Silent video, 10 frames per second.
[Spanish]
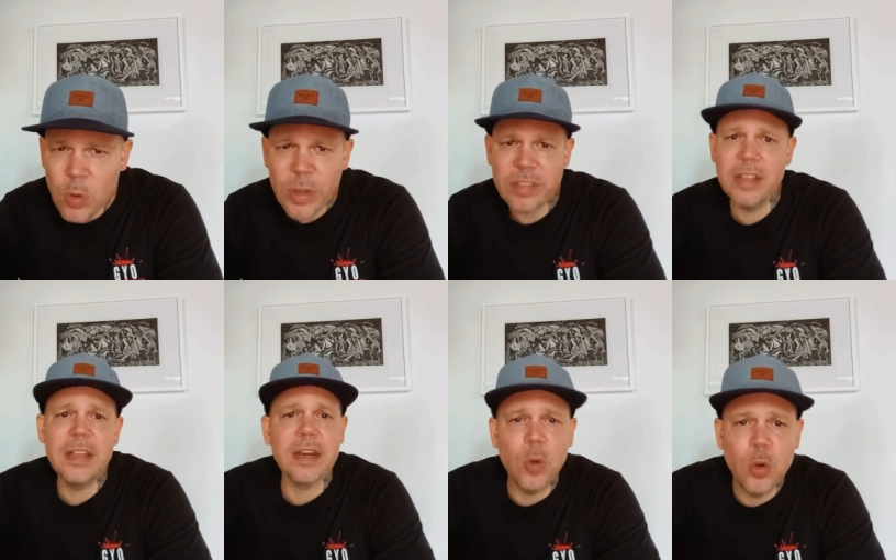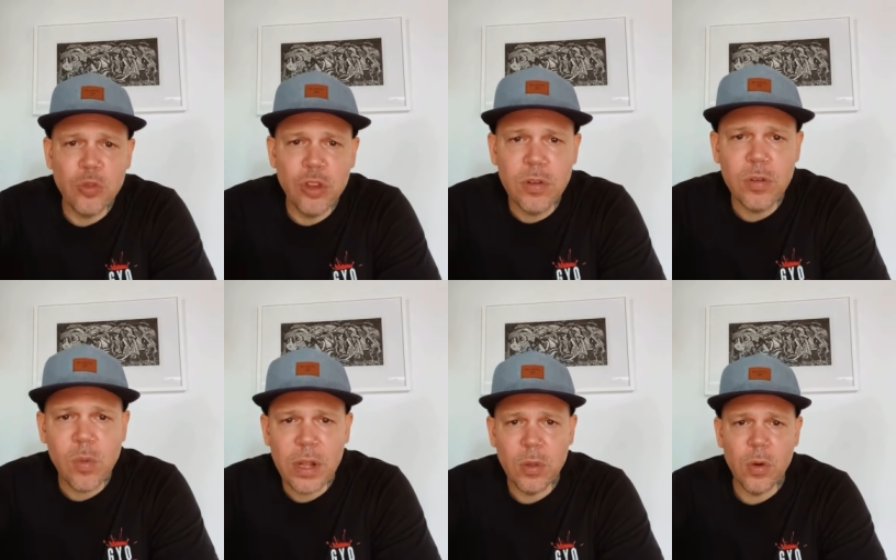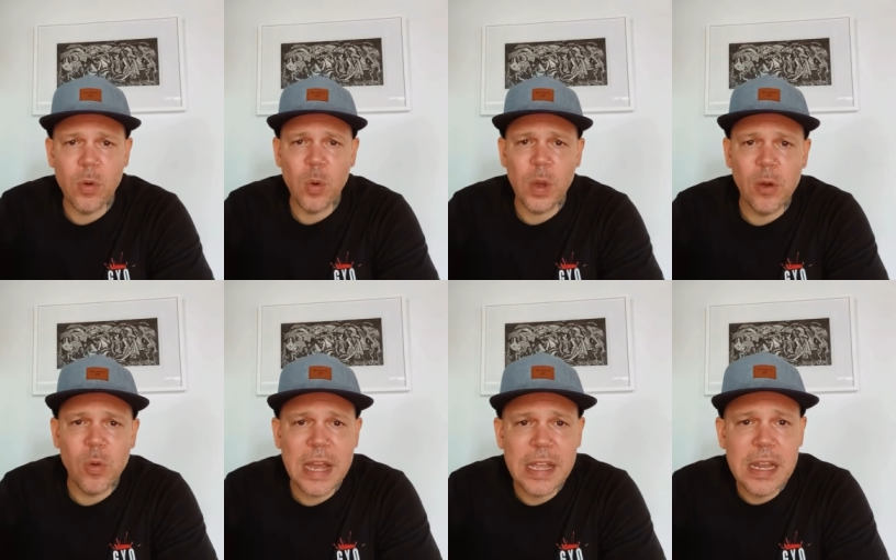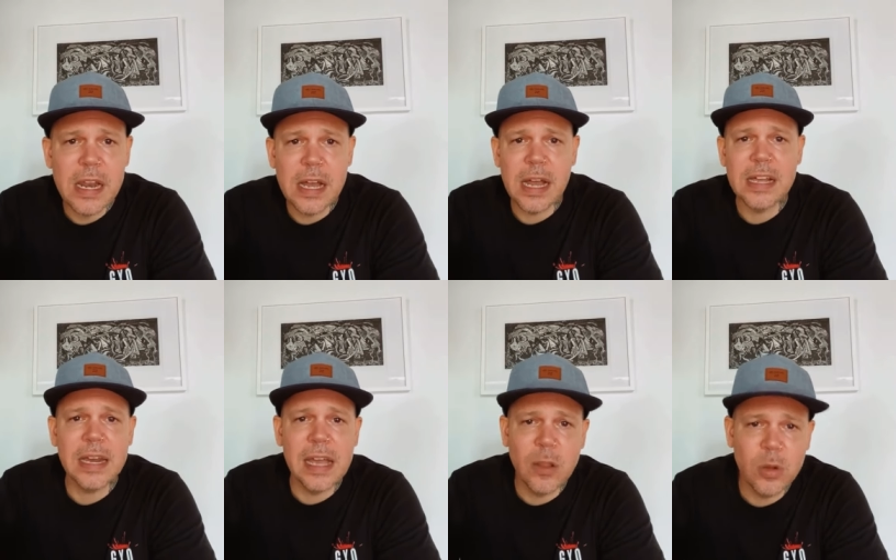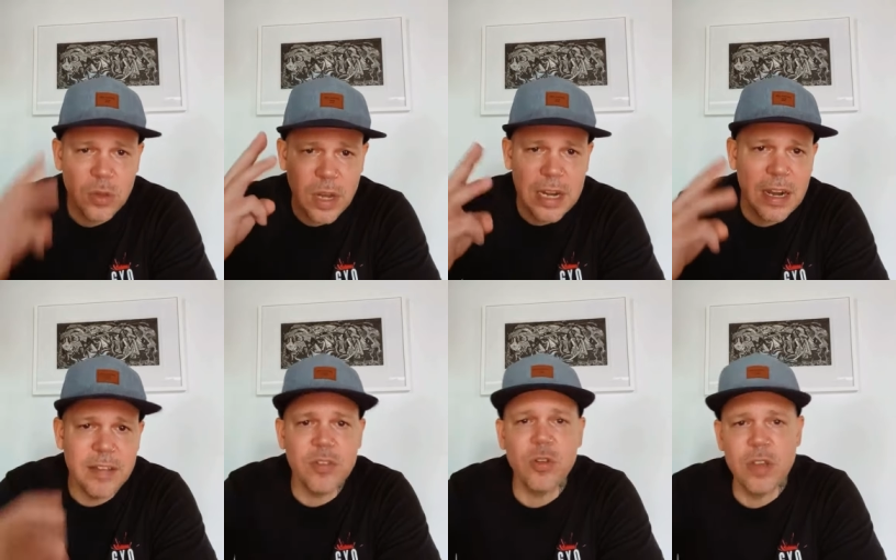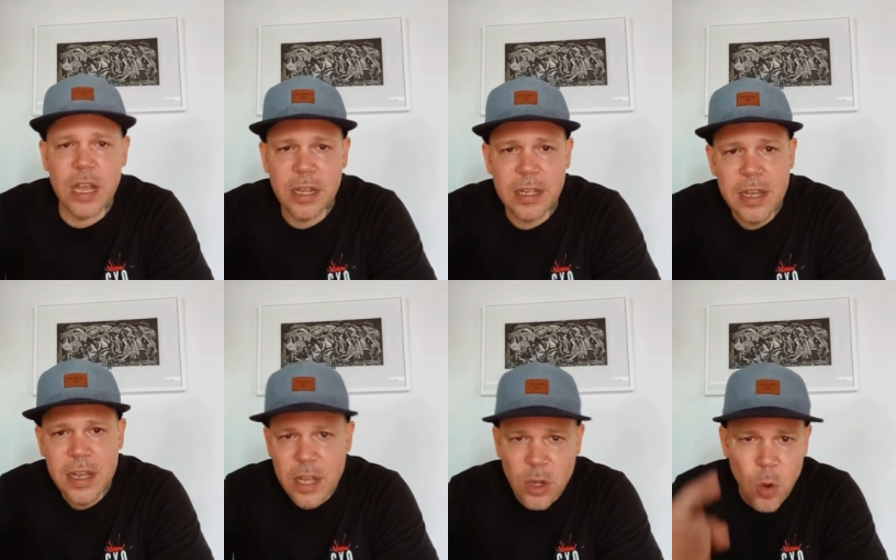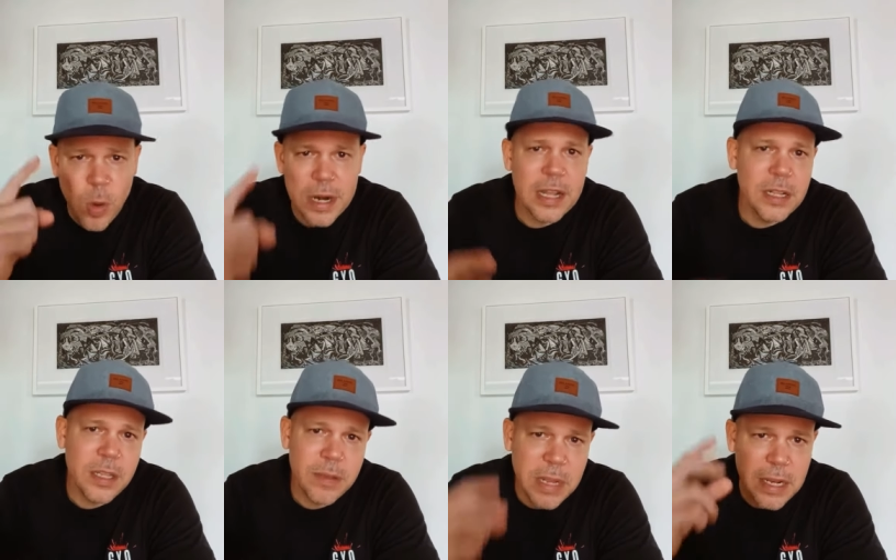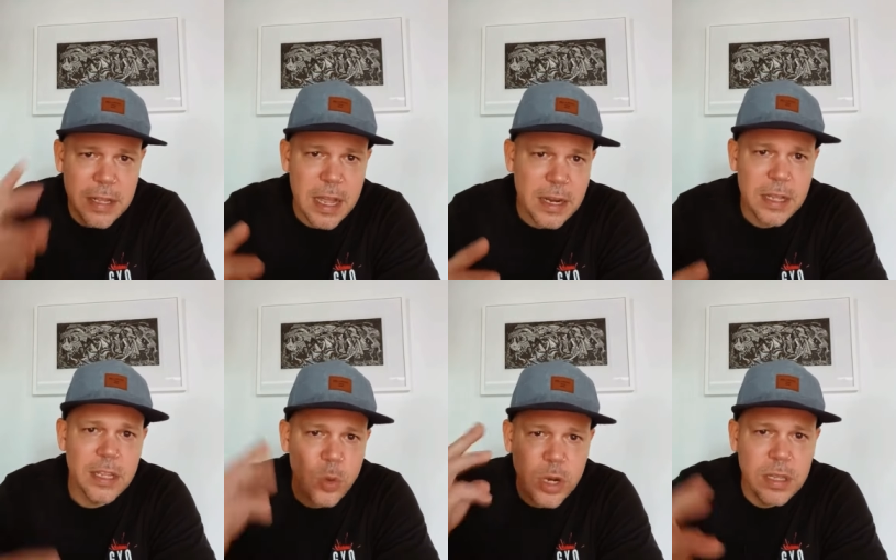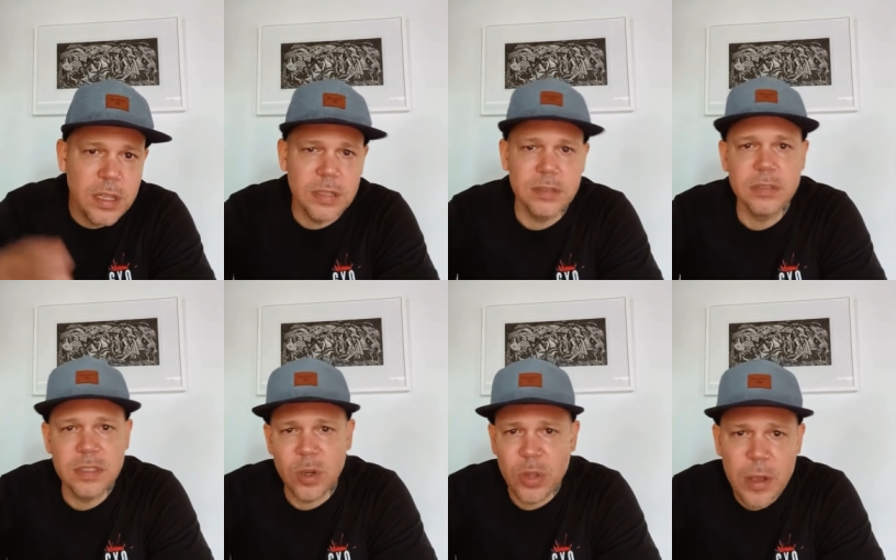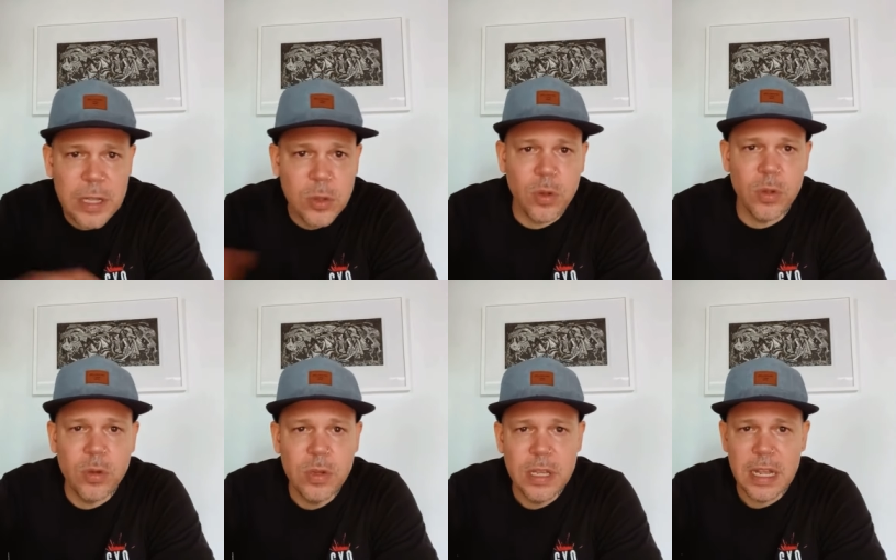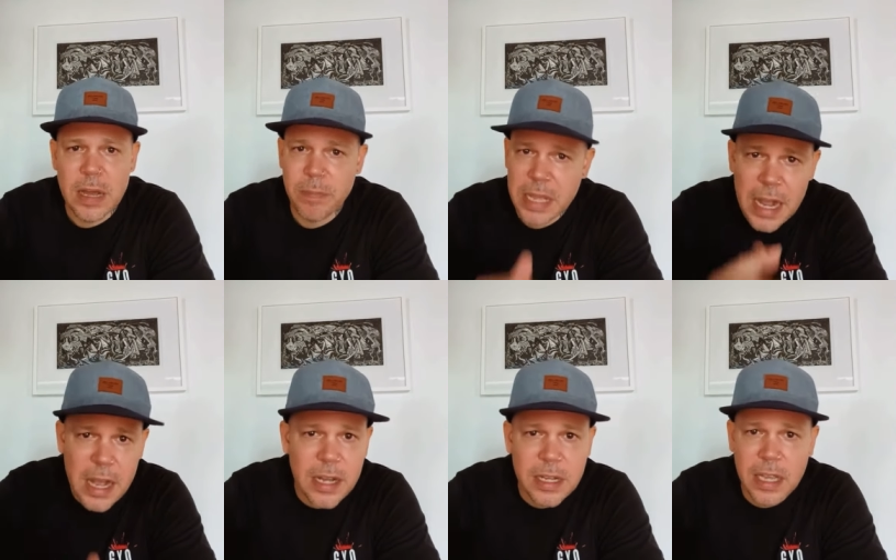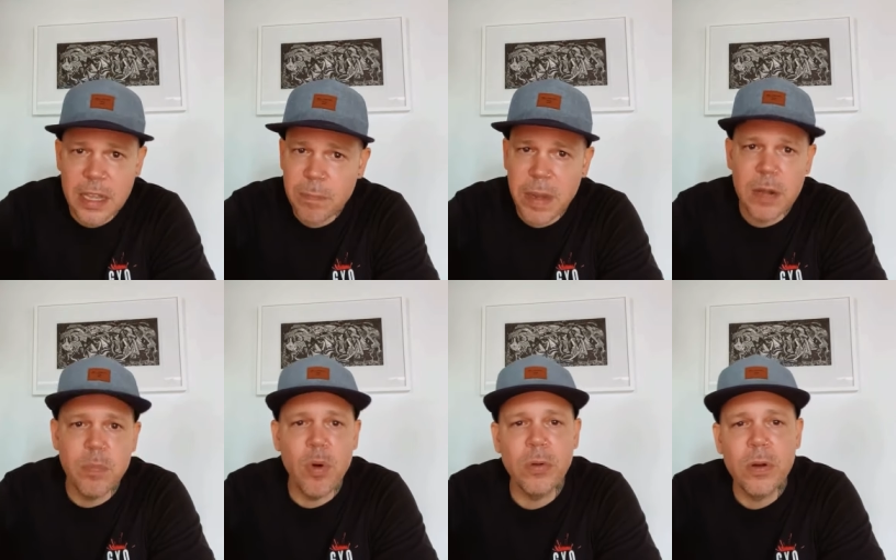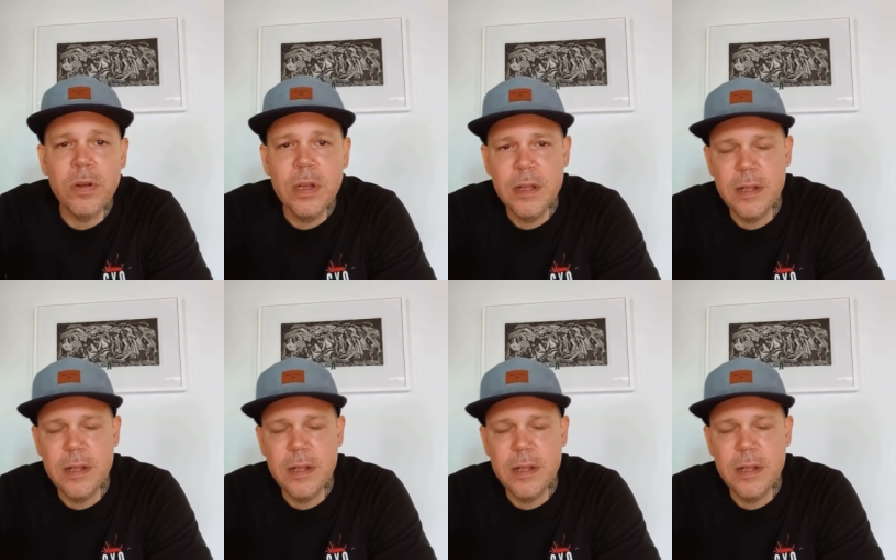no existe revolución cuando en una isla ha creado tres clases sociales, gobernantes, militares y turistas. Se lo llevan todo y las migajas quedan para el pueblo.